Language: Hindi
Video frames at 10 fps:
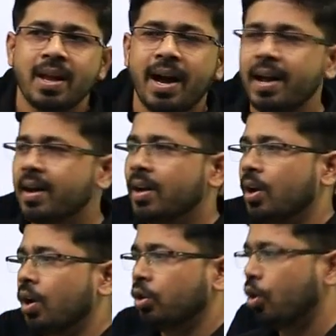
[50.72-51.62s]
है ना
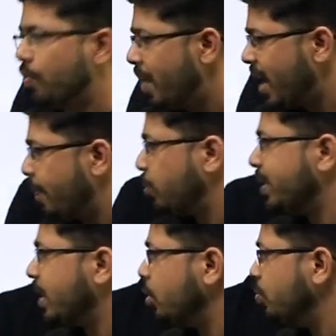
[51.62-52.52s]
तो मैं आपको
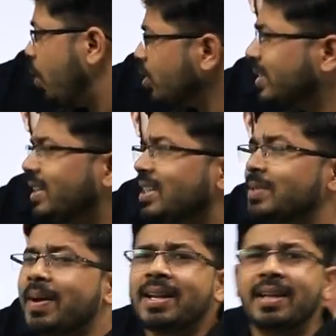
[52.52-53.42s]
बता दूं बहुत सीधी सी बात